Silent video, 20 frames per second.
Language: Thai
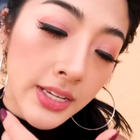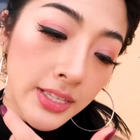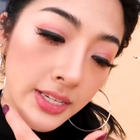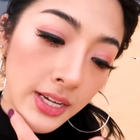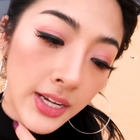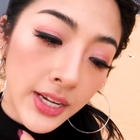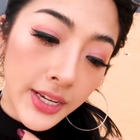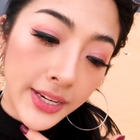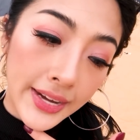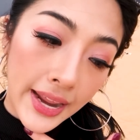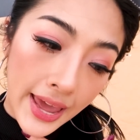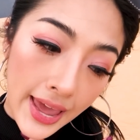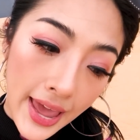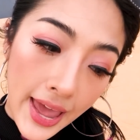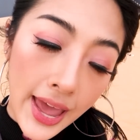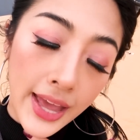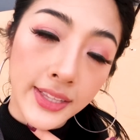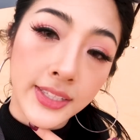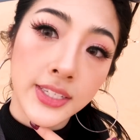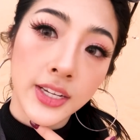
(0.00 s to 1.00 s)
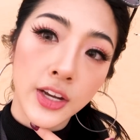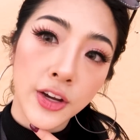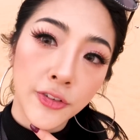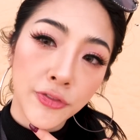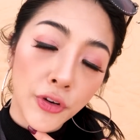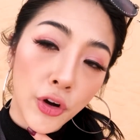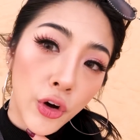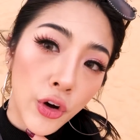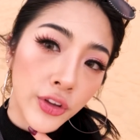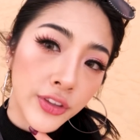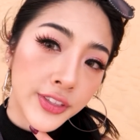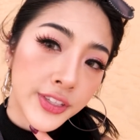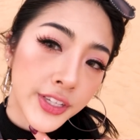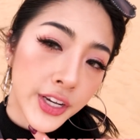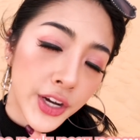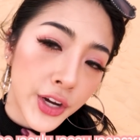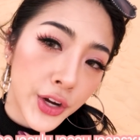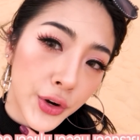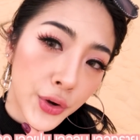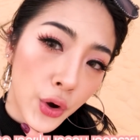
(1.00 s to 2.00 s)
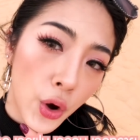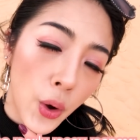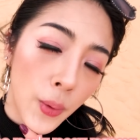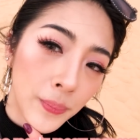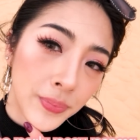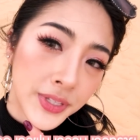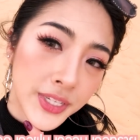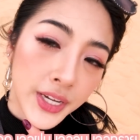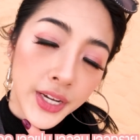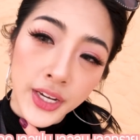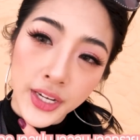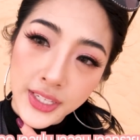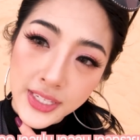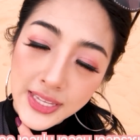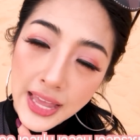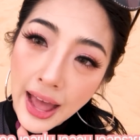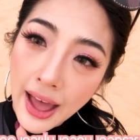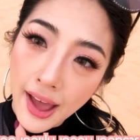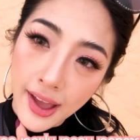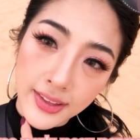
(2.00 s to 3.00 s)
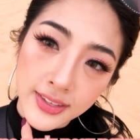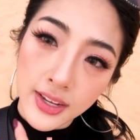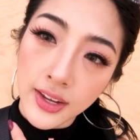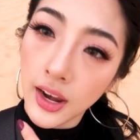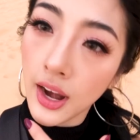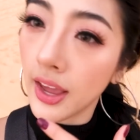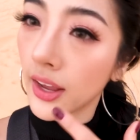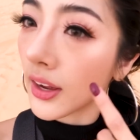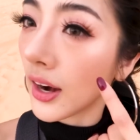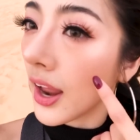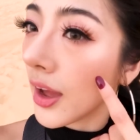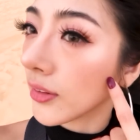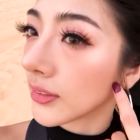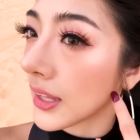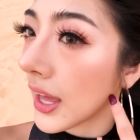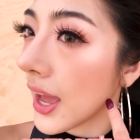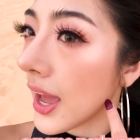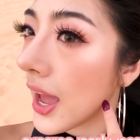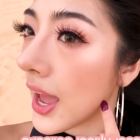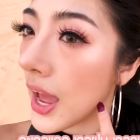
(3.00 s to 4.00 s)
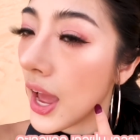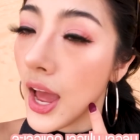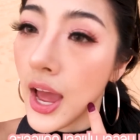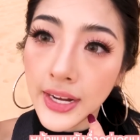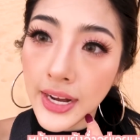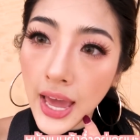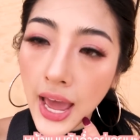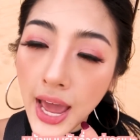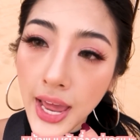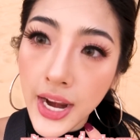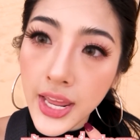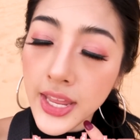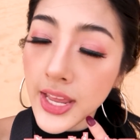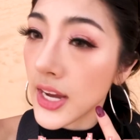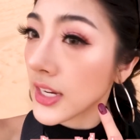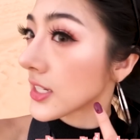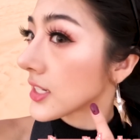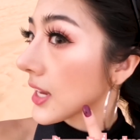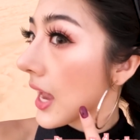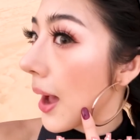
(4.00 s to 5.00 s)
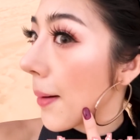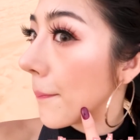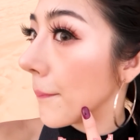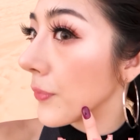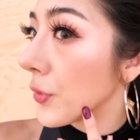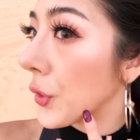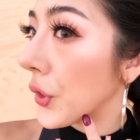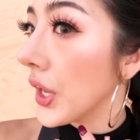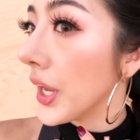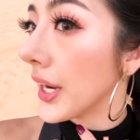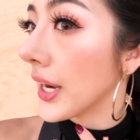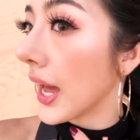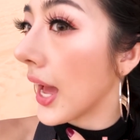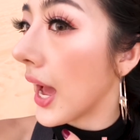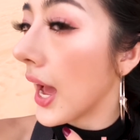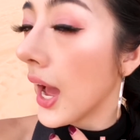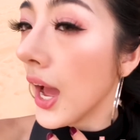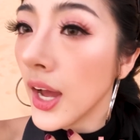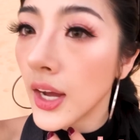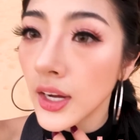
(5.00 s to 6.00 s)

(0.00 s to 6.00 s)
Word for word: จะเจอแดดเจอฝนเจอลมเจอทรายเจออะไรก็แล้วแต่แต่หน้านั้นยังฉ่ำอยู่เลยนะ